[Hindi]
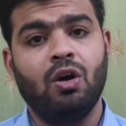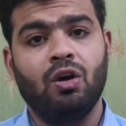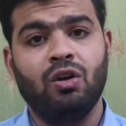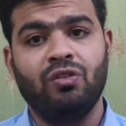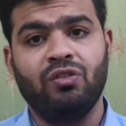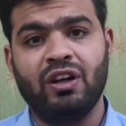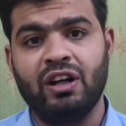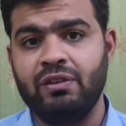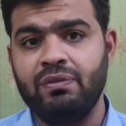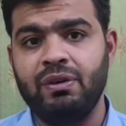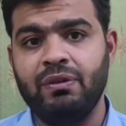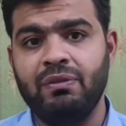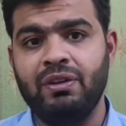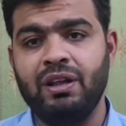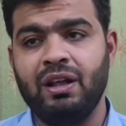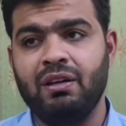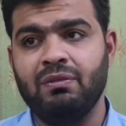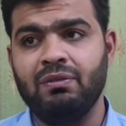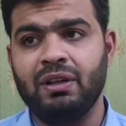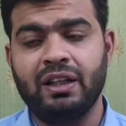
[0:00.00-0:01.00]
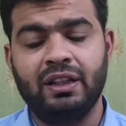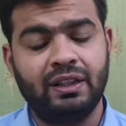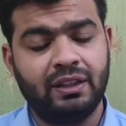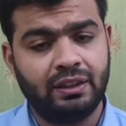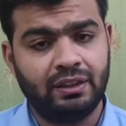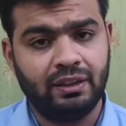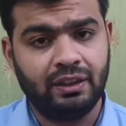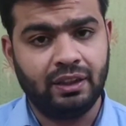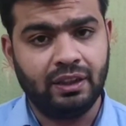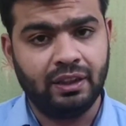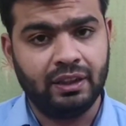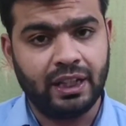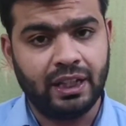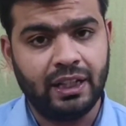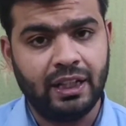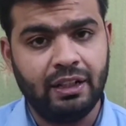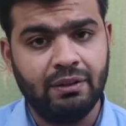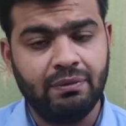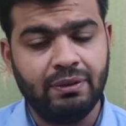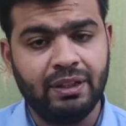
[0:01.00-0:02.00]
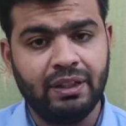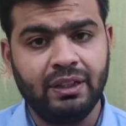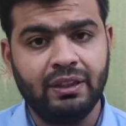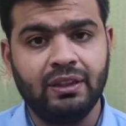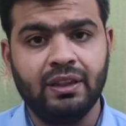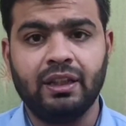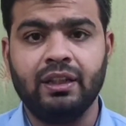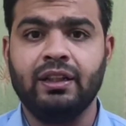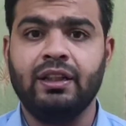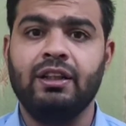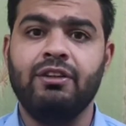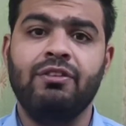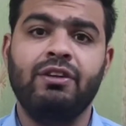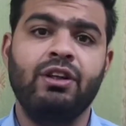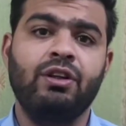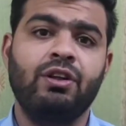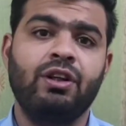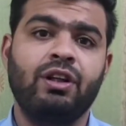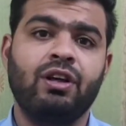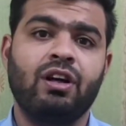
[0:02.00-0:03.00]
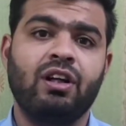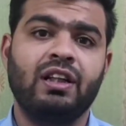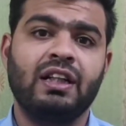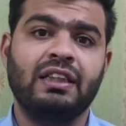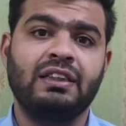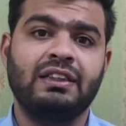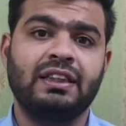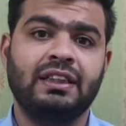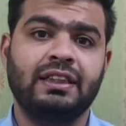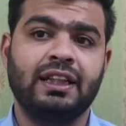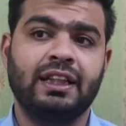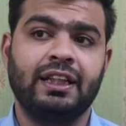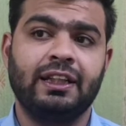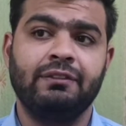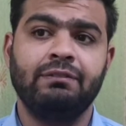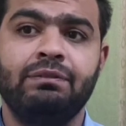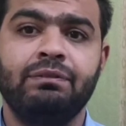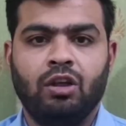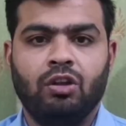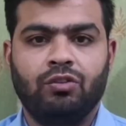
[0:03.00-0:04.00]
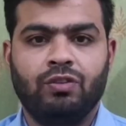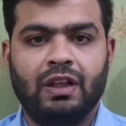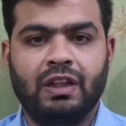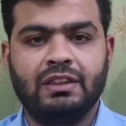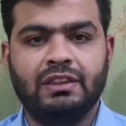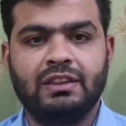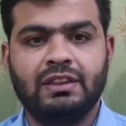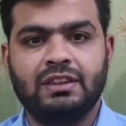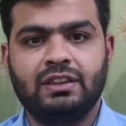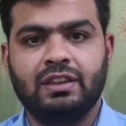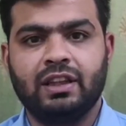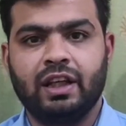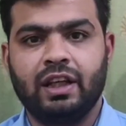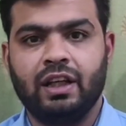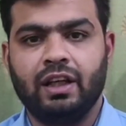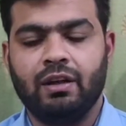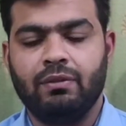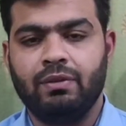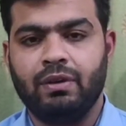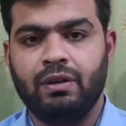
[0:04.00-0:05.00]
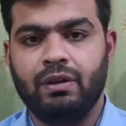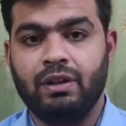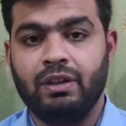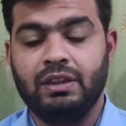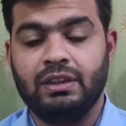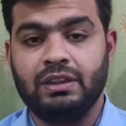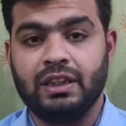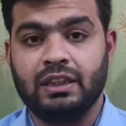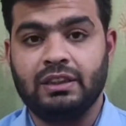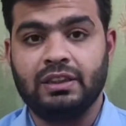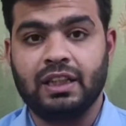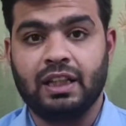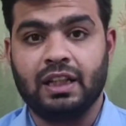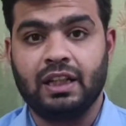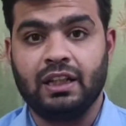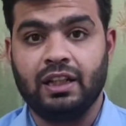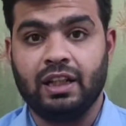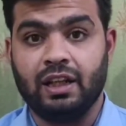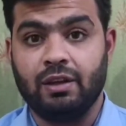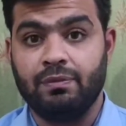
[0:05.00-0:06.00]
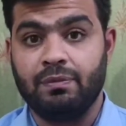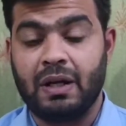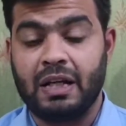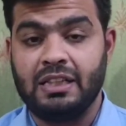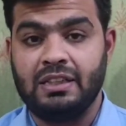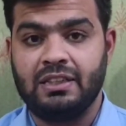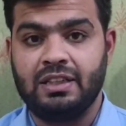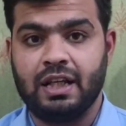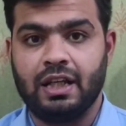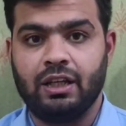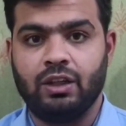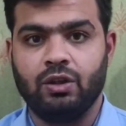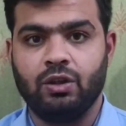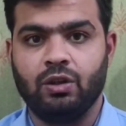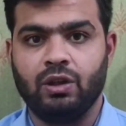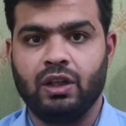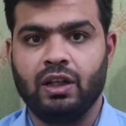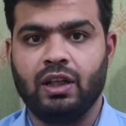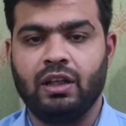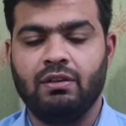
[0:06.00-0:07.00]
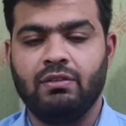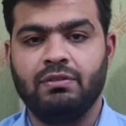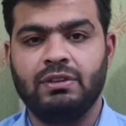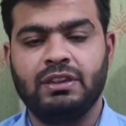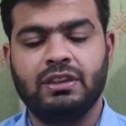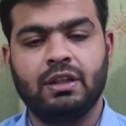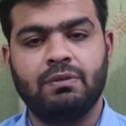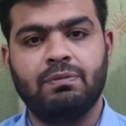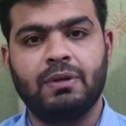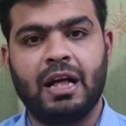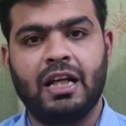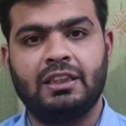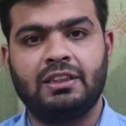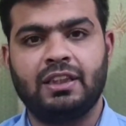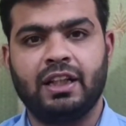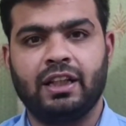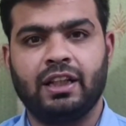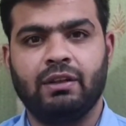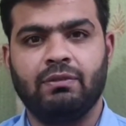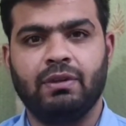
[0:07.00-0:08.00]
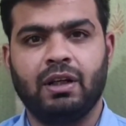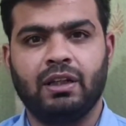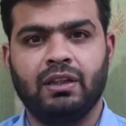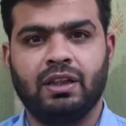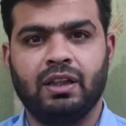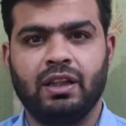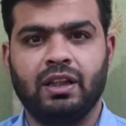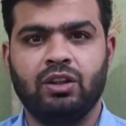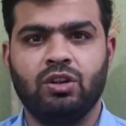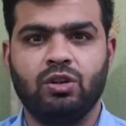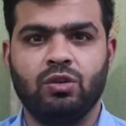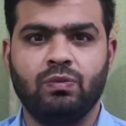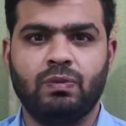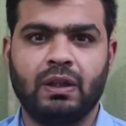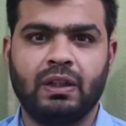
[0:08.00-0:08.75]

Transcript: और फ्रंट पे भी हम 1080p तक की वीडियो रिकॉर्ड कर सकते हैं फ्रेंड्स इसके अब डिस्कस कर लेते हैं प्राइस टैग को अगर हम इसके प्राइस टैग की बात करें तो